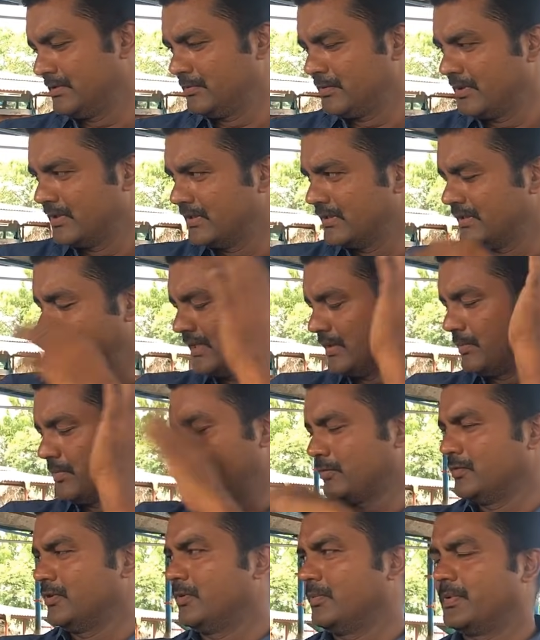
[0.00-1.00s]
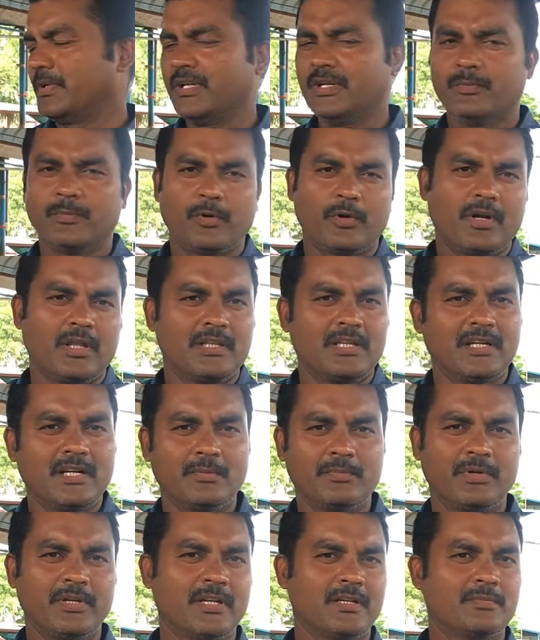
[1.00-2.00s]
ஒரு நமக்கு வந்து ஒரு பெரிய பொருளாதார
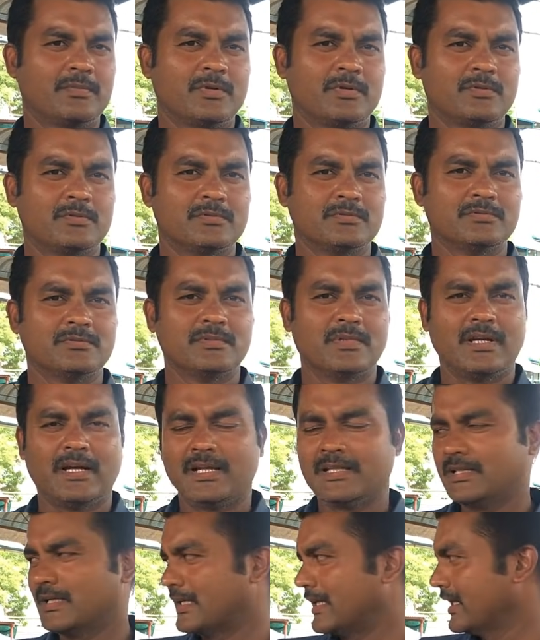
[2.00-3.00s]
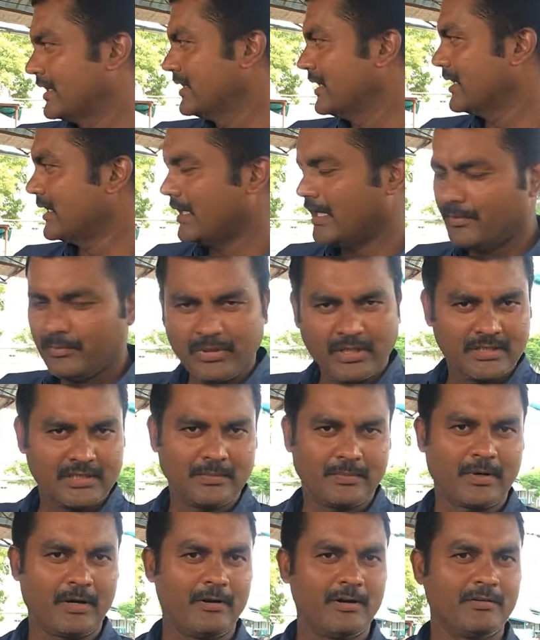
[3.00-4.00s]
இழப்பை ஏற்படுத்தும் அந்த எந்த காம்பில்
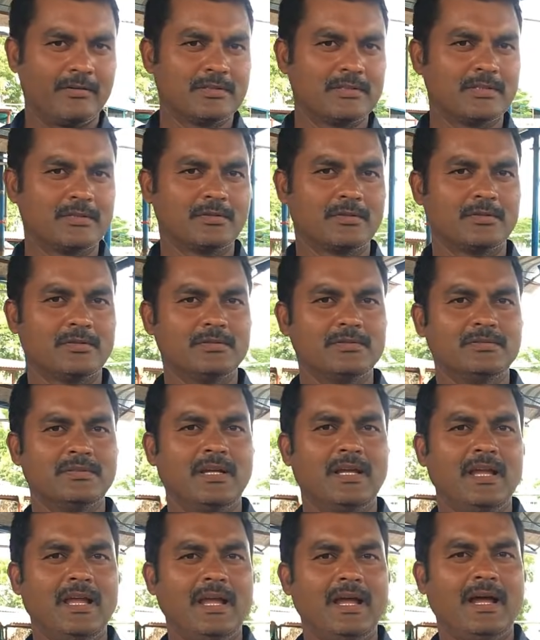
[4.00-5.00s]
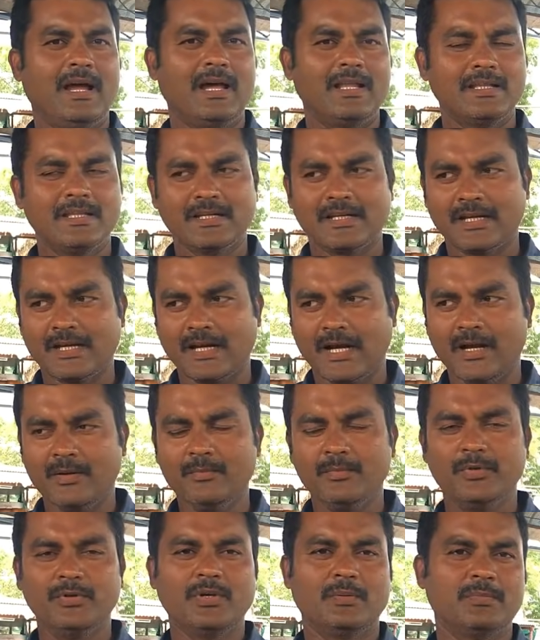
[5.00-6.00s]
அந்த ப்ராப்ளம் வந்திருக்குதோ அந்த
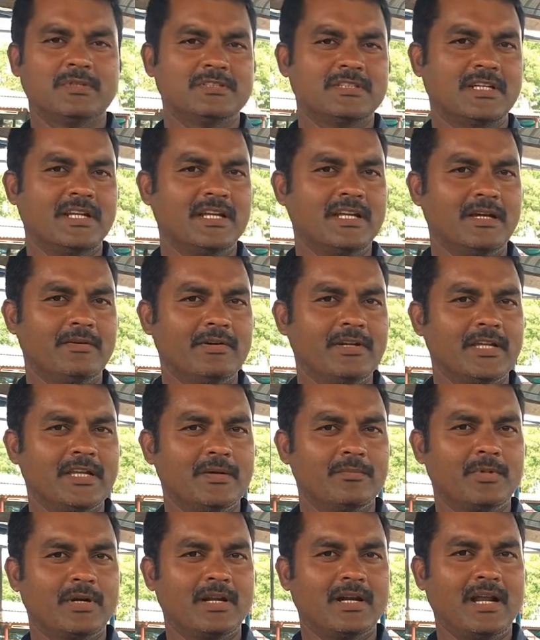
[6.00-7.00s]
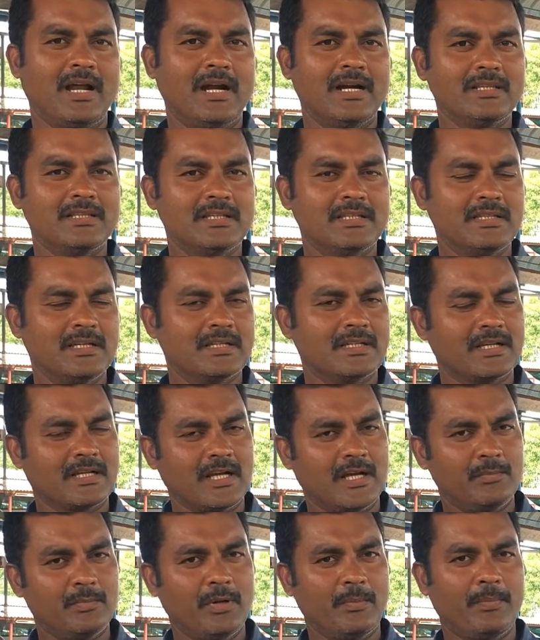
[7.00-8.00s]
காம்பு நம்ம சரியாக கவனிக்காம விட்டோன்னா அடுத்த இடத்துல அந்த
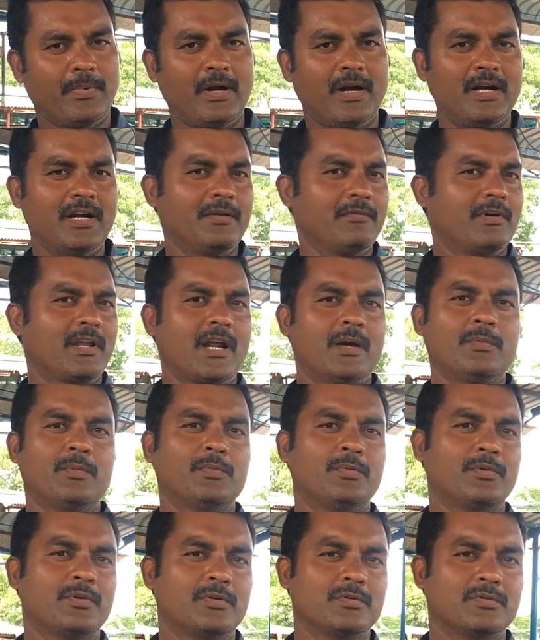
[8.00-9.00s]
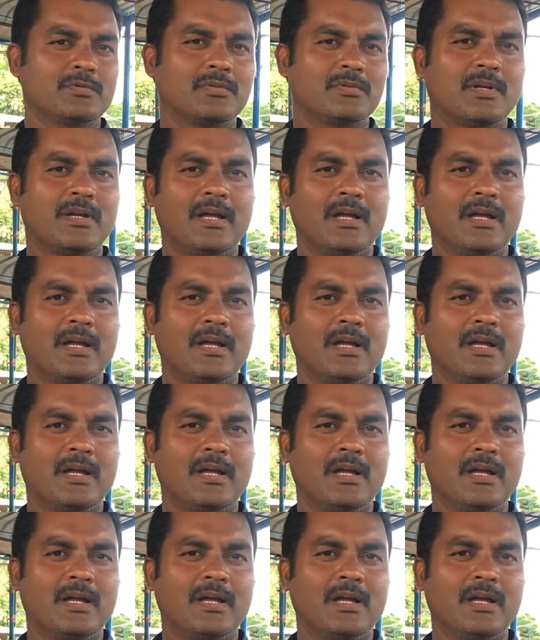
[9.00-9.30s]
காம்பில் பாலே வராமல் போயிடும்